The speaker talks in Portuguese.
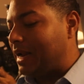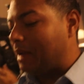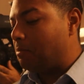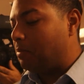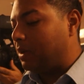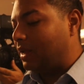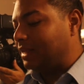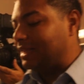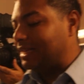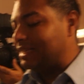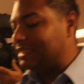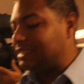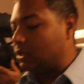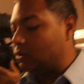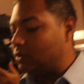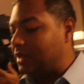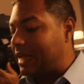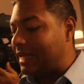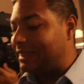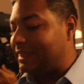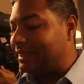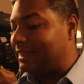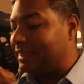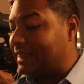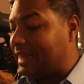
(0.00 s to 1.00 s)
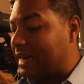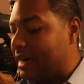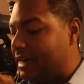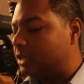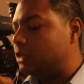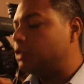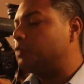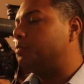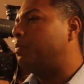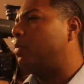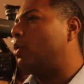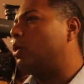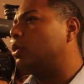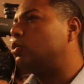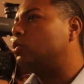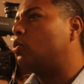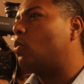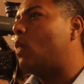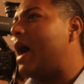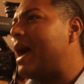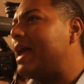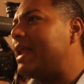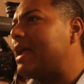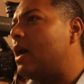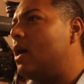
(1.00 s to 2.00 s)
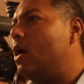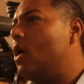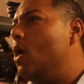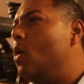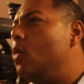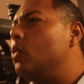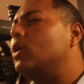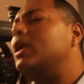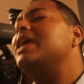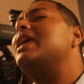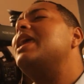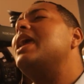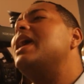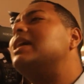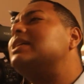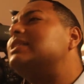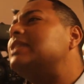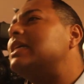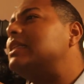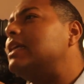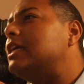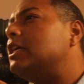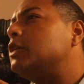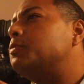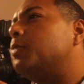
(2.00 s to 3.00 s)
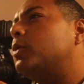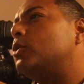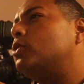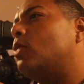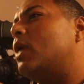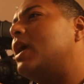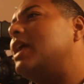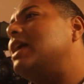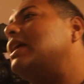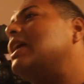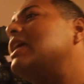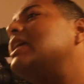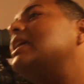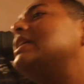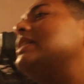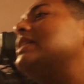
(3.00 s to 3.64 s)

a implantação da transportuária. O que é essa transportuária? O que